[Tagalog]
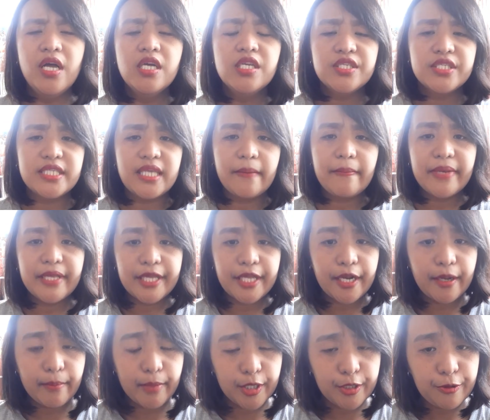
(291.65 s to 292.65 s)
So, sabi niya
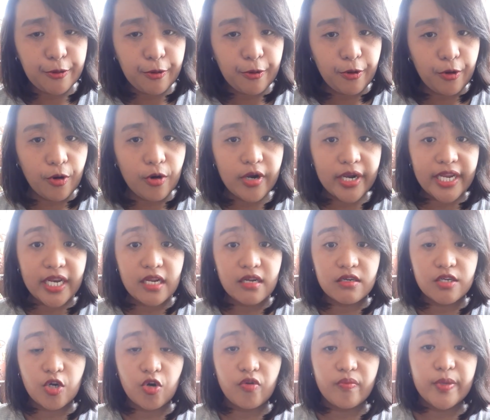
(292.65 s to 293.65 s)
naman, oo, okay
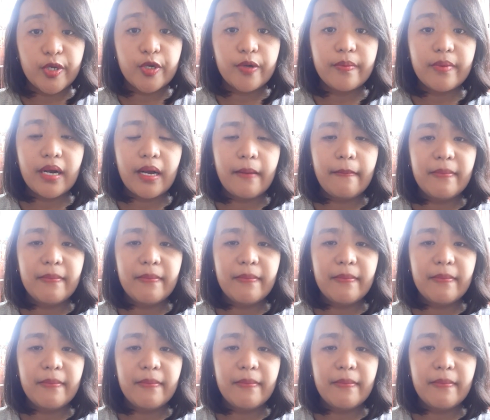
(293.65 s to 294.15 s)
lang na uminom ka,